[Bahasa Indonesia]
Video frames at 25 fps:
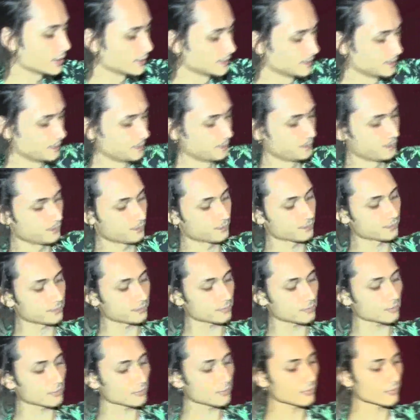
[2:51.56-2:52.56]
uh,
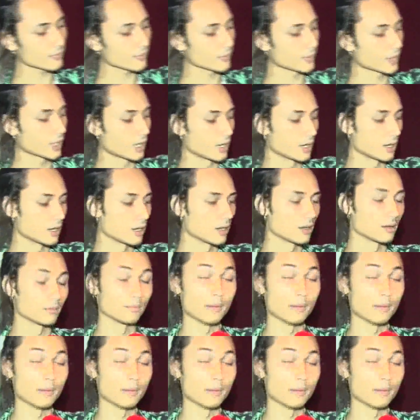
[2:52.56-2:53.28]
eh,